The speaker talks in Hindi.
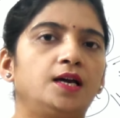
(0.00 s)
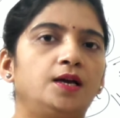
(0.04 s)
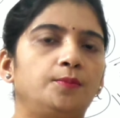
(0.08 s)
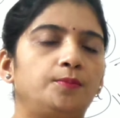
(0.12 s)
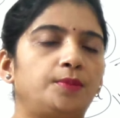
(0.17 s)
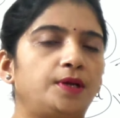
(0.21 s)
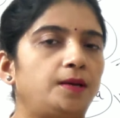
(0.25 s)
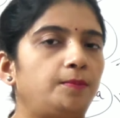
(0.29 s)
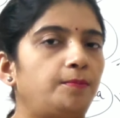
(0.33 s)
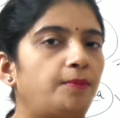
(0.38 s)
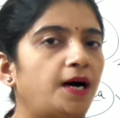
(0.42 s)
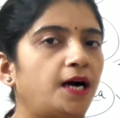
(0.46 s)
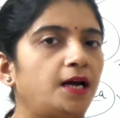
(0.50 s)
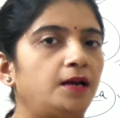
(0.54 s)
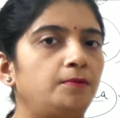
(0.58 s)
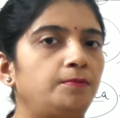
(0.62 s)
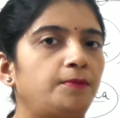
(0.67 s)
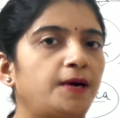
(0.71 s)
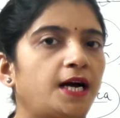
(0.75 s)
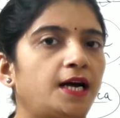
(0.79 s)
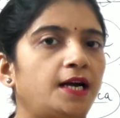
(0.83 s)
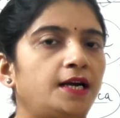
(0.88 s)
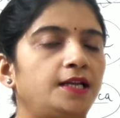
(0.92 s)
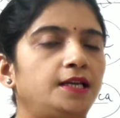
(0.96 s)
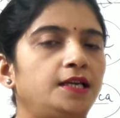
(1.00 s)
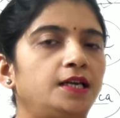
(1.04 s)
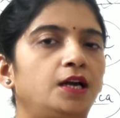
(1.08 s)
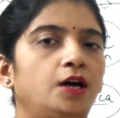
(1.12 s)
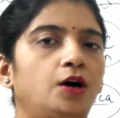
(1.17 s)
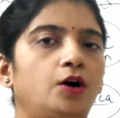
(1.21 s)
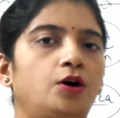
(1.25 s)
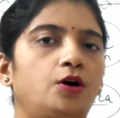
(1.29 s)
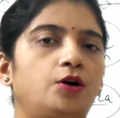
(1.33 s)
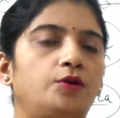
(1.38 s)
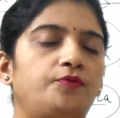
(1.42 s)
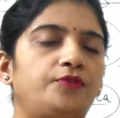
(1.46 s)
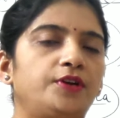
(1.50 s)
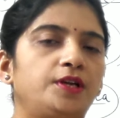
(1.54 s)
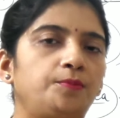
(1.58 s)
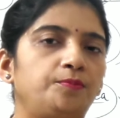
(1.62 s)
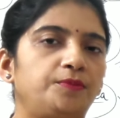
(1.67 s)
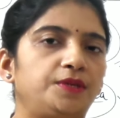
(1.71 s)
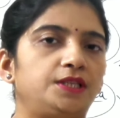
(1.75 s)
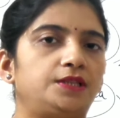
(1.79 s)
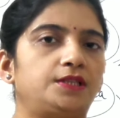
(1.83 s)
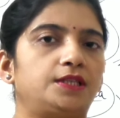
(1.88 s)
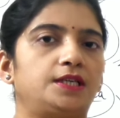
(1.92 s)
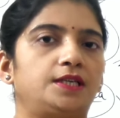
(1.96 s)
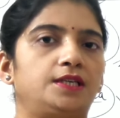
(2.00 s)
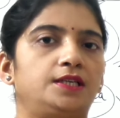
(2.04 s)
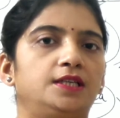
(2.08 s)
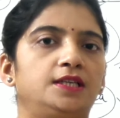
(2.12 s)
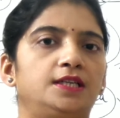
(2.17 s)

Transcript: फिर बाल पहाड़ी और फिर मिथन